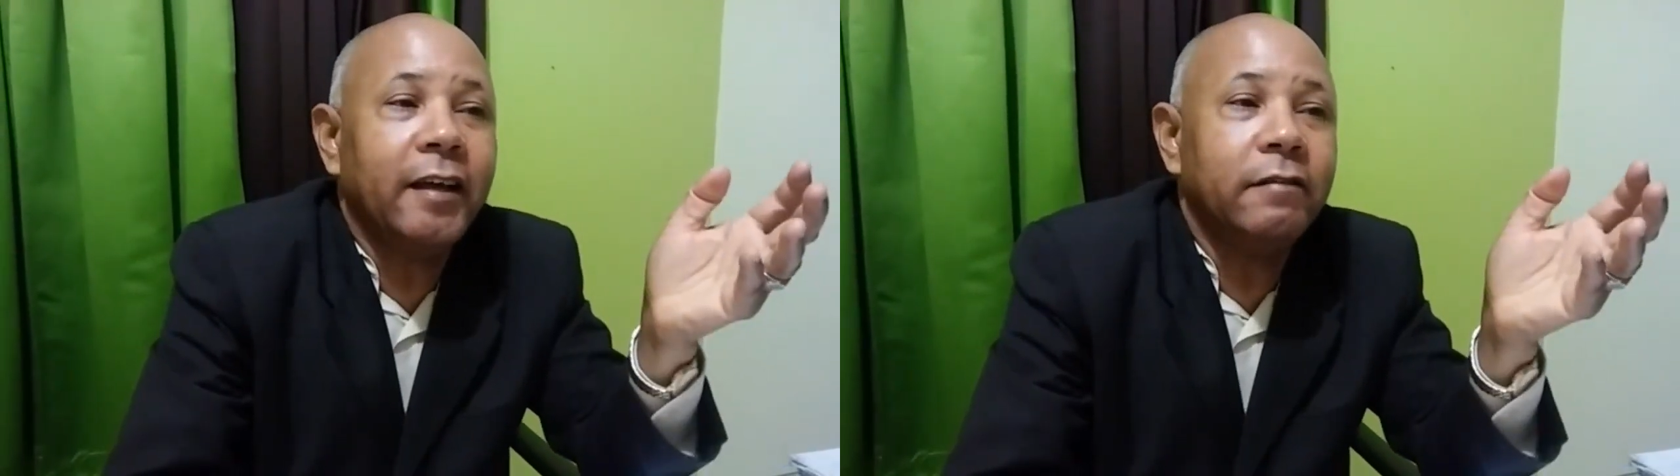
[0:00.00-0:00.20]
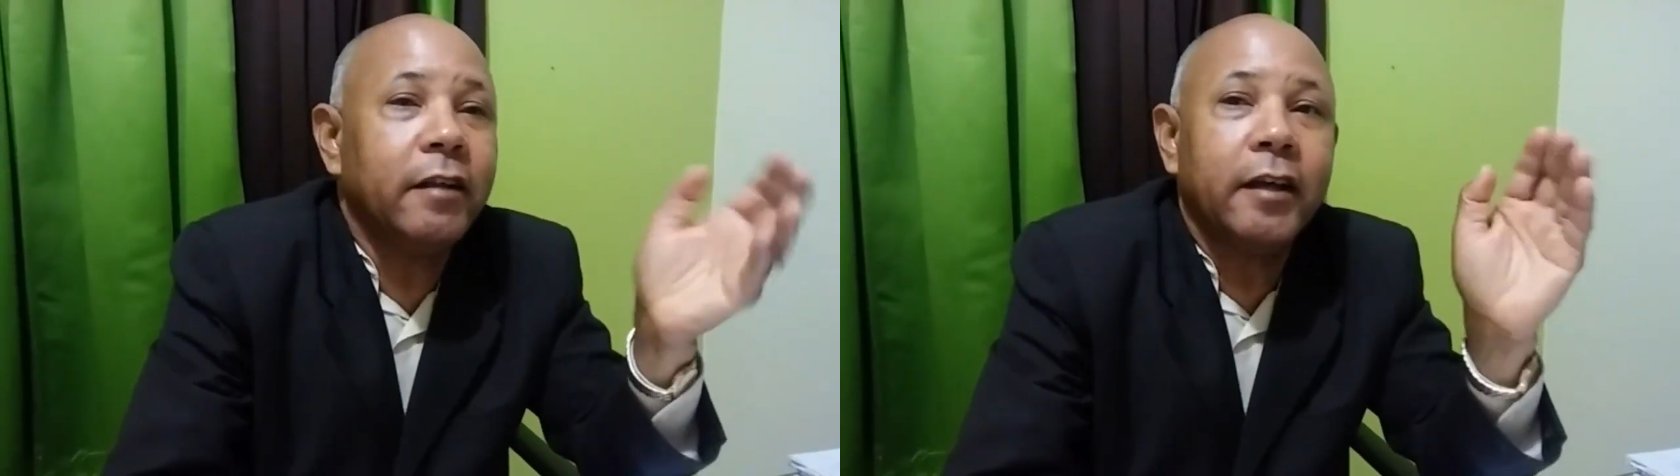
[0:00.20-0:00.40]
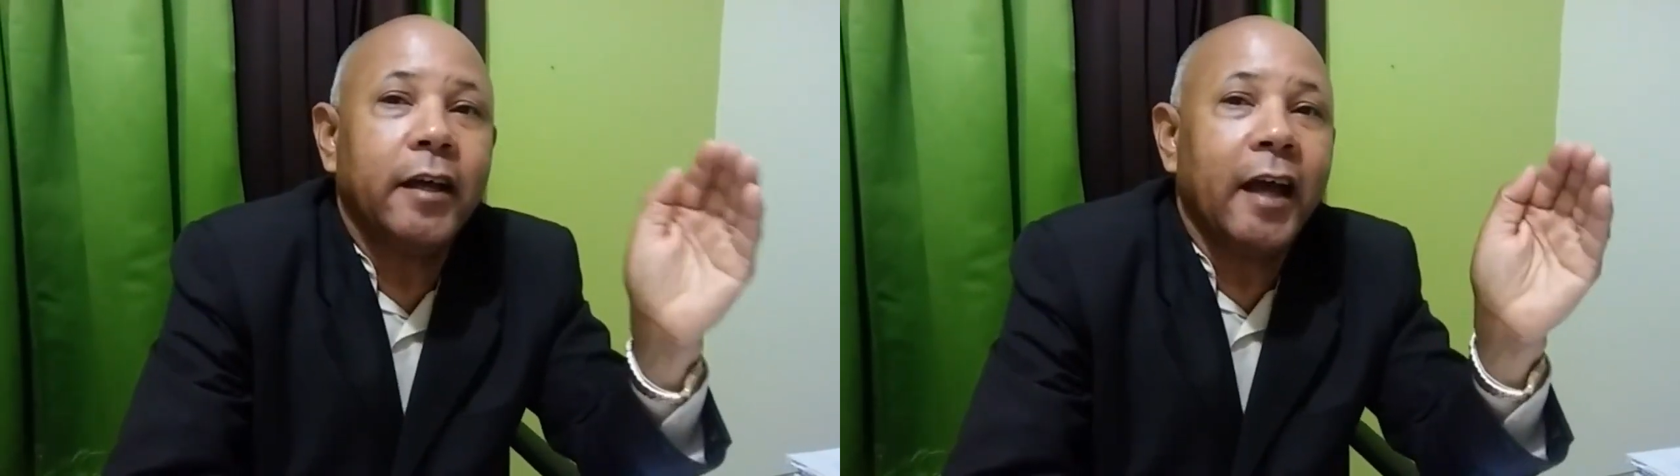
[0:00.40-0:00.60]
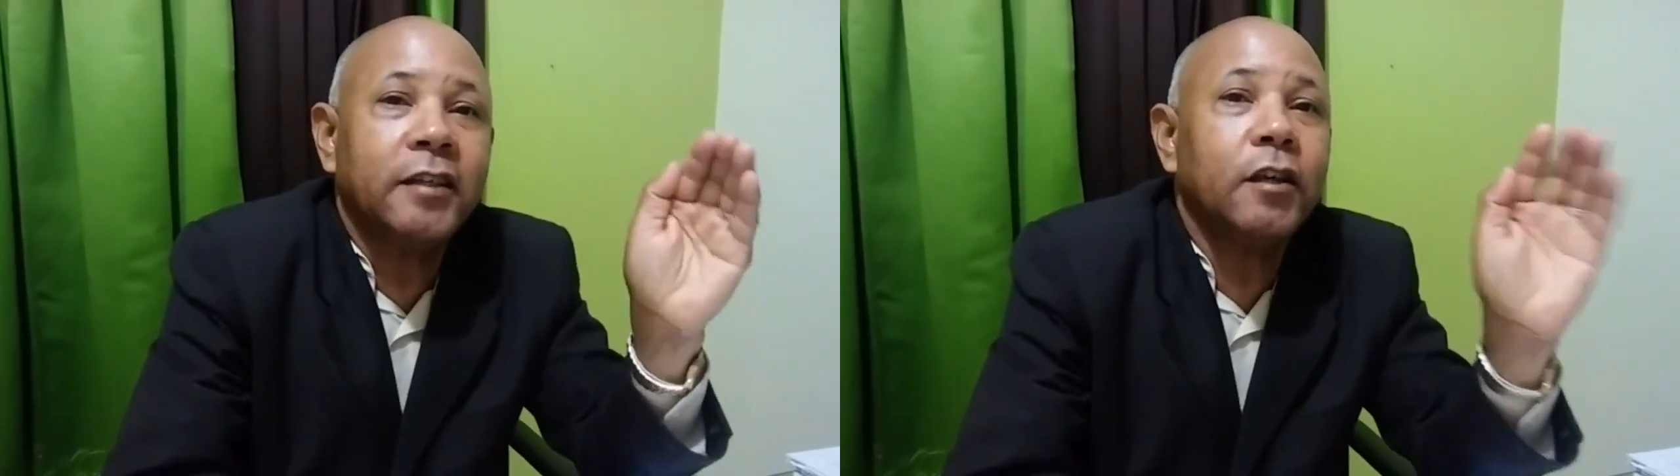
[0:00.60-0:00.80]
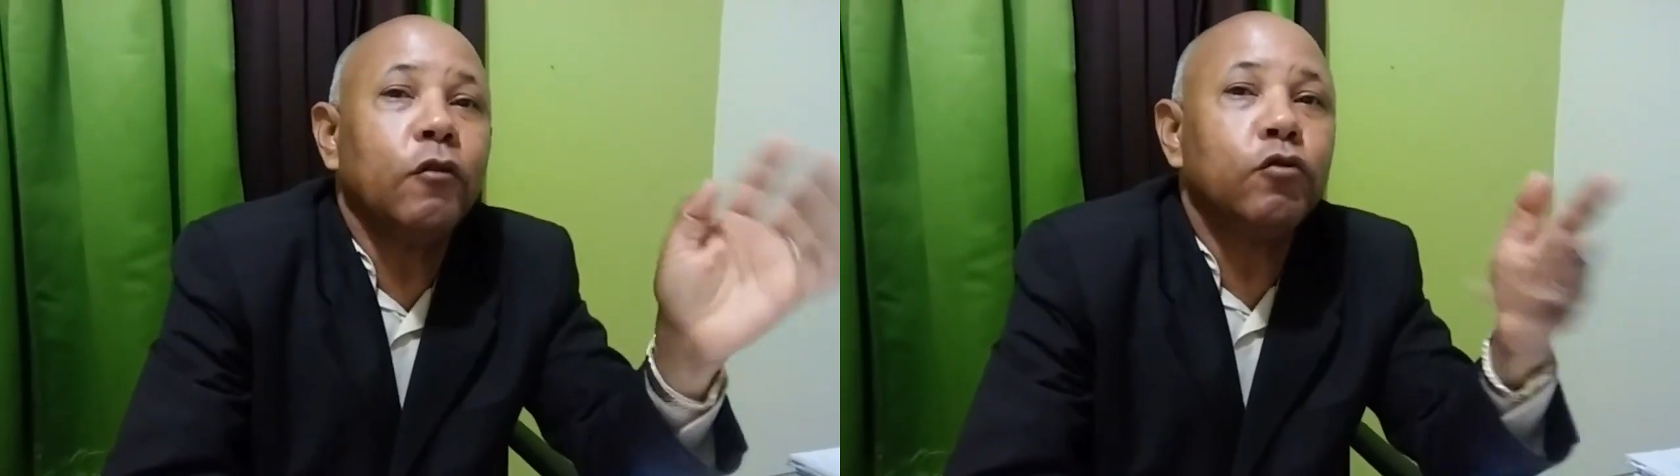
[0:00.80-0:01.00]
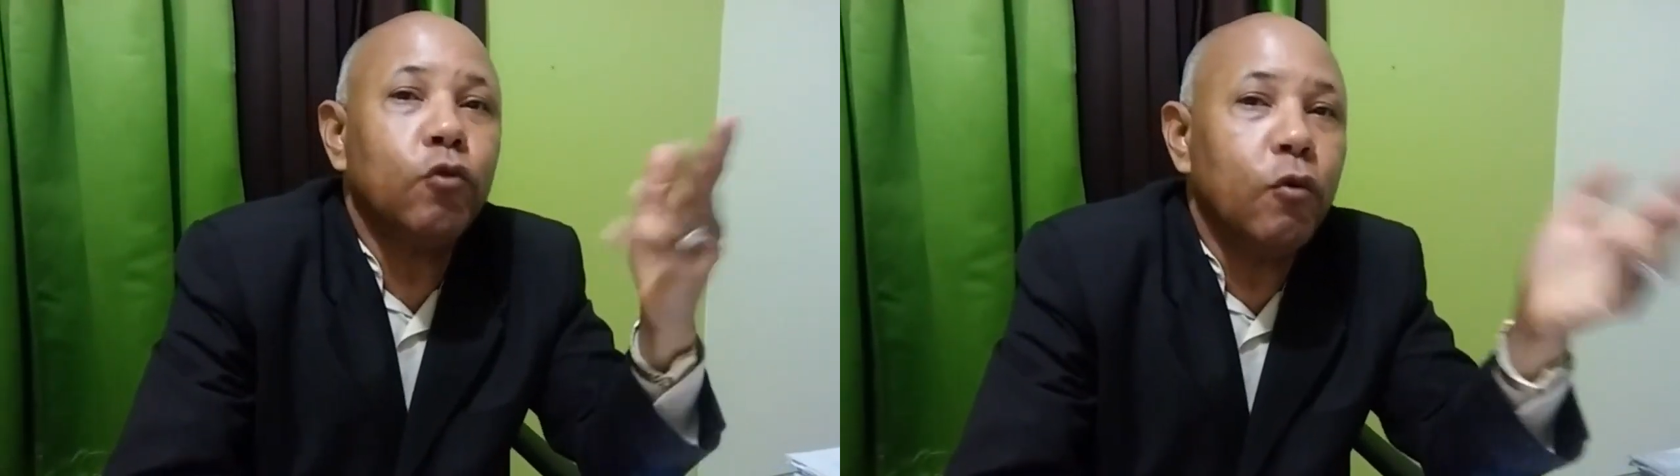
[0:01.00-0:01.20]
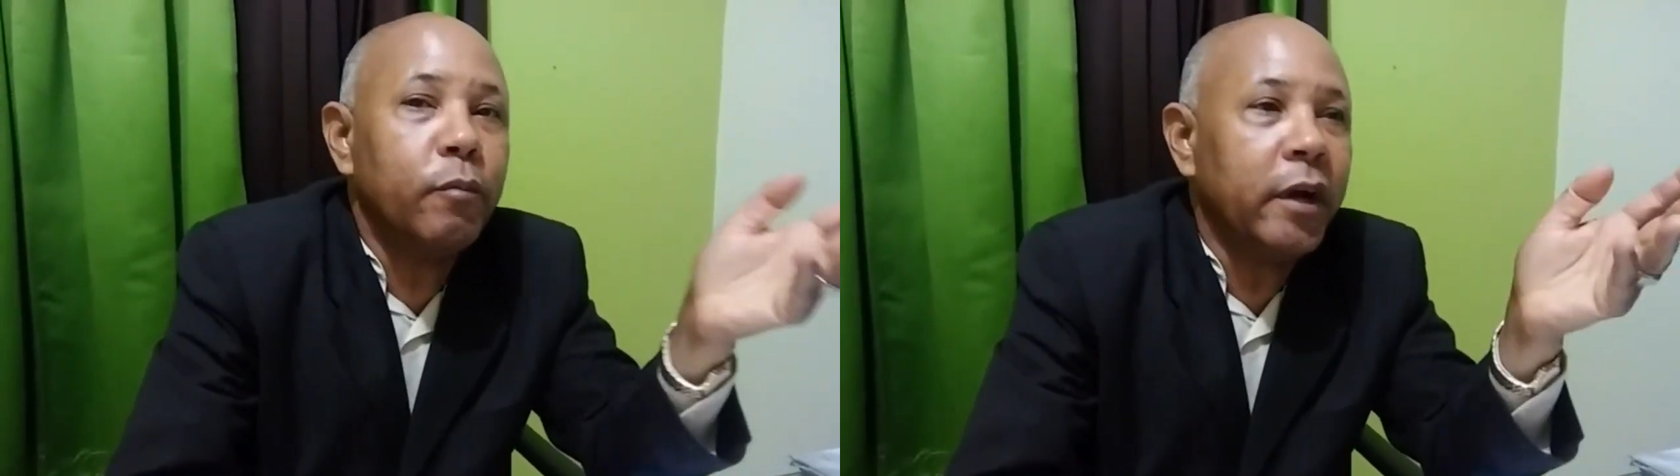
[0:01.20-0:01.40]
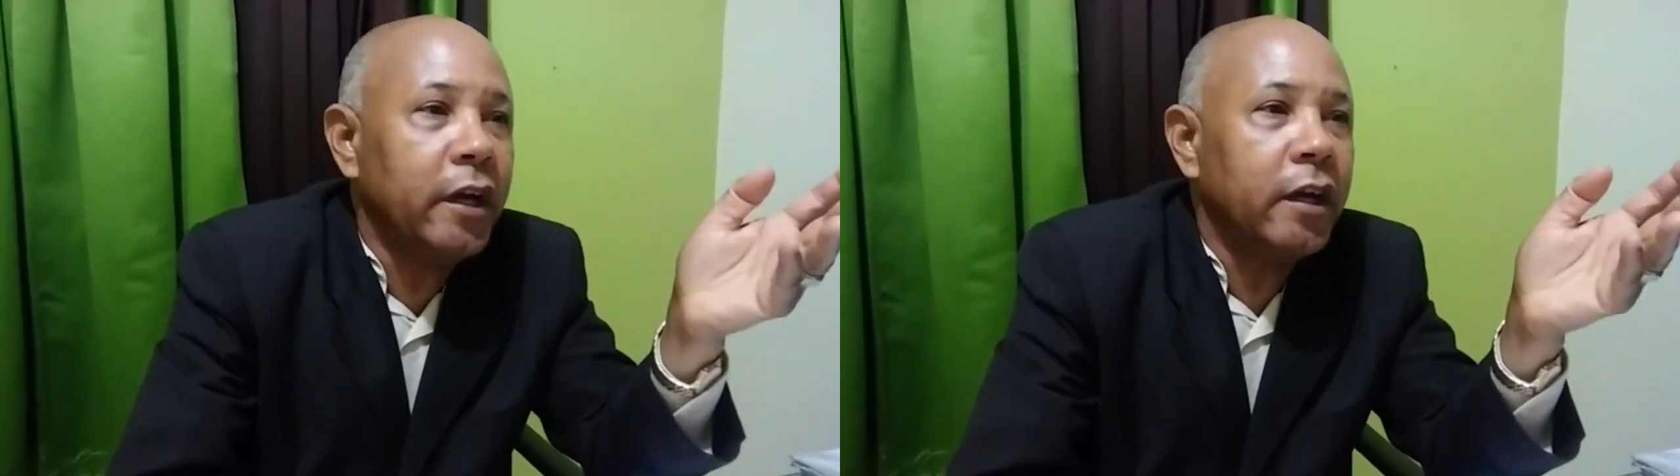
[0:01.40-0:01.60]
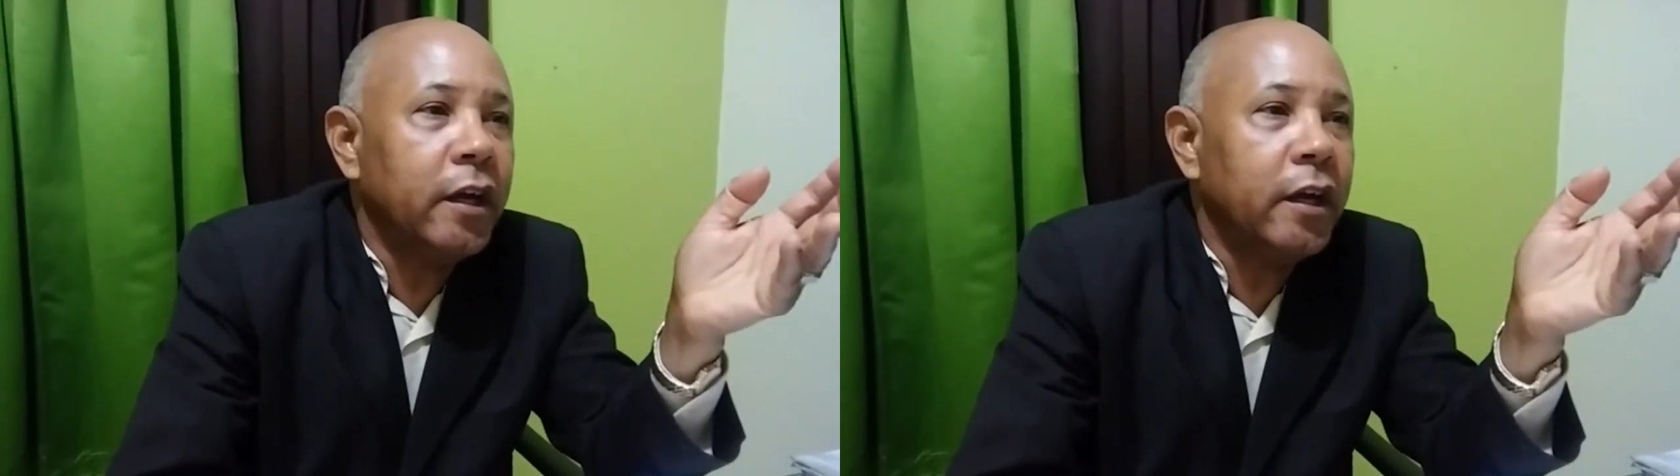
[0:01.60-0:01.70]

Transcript: gente que hacen los tumbes.